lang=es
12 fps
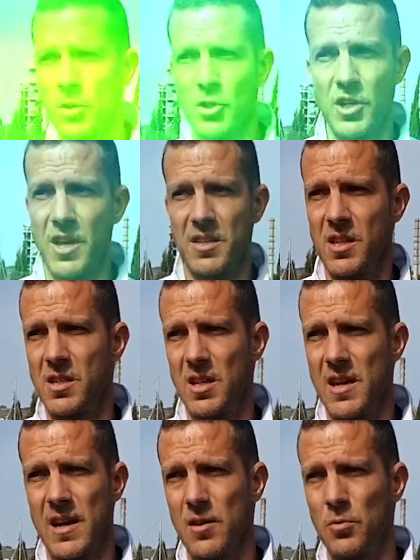Sí, sí, sí,
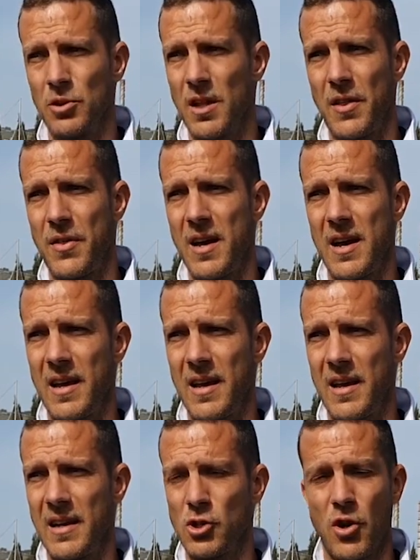ya como te decía,
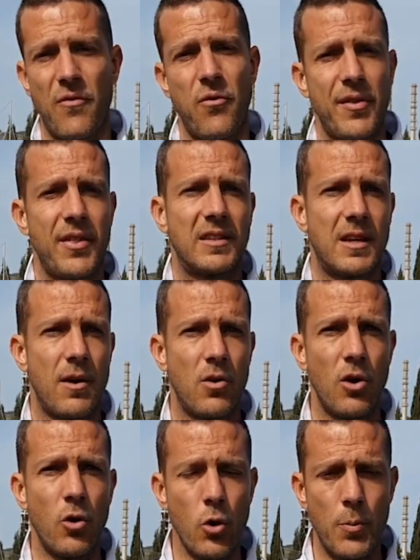eh, eso refuerza el
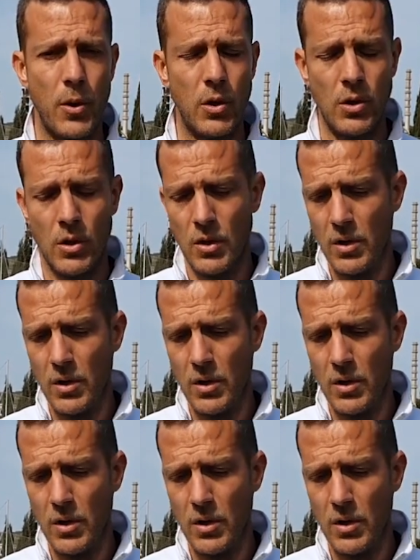trabajo del grupo.